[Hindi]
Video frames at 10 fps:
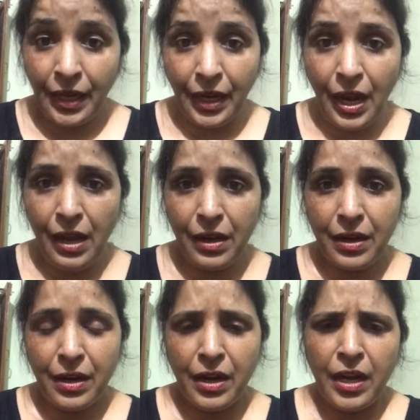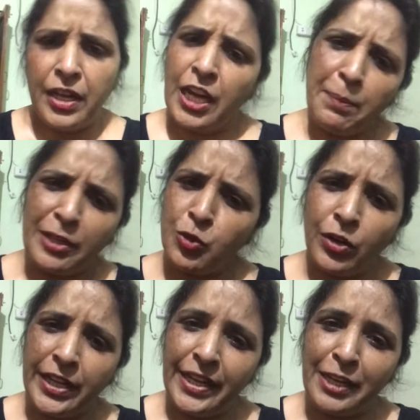का ठपे
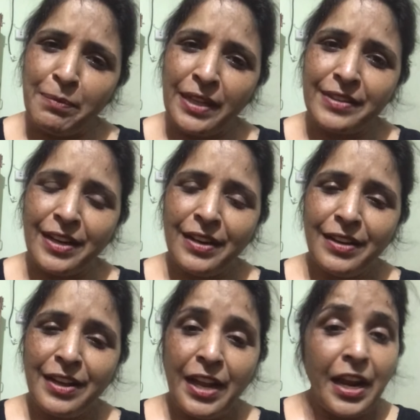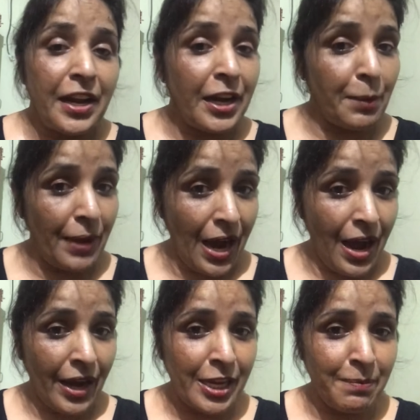छोटी ई की मात्रा न में
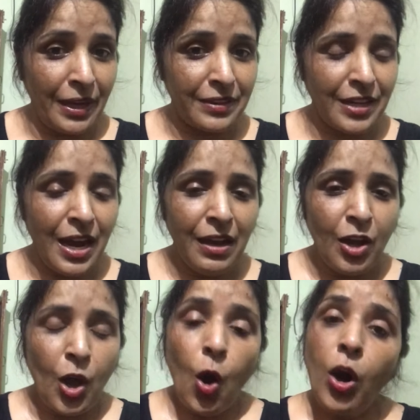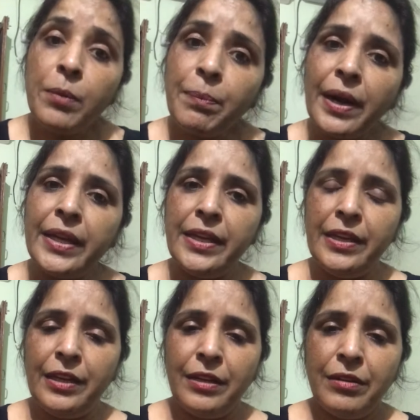आ की मात्रा और बड़ी
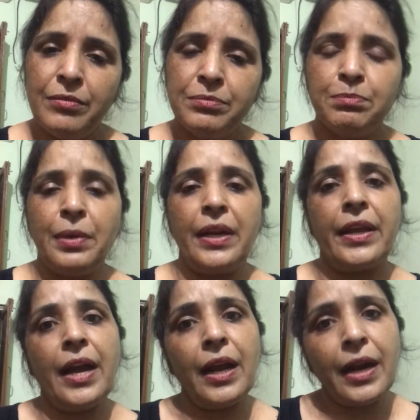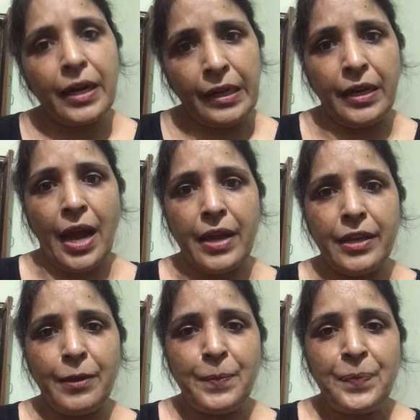ई बन गया कठिनाई
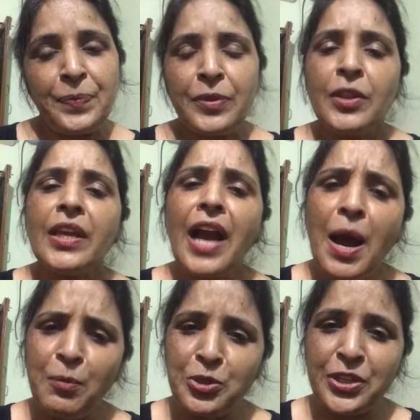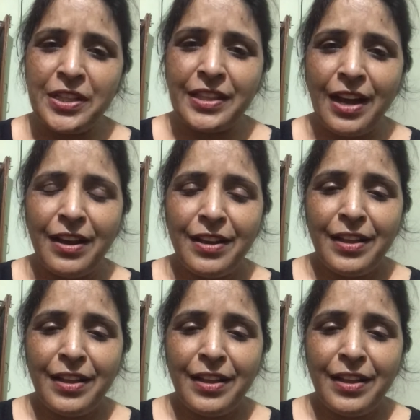कहाँ मुश्किल था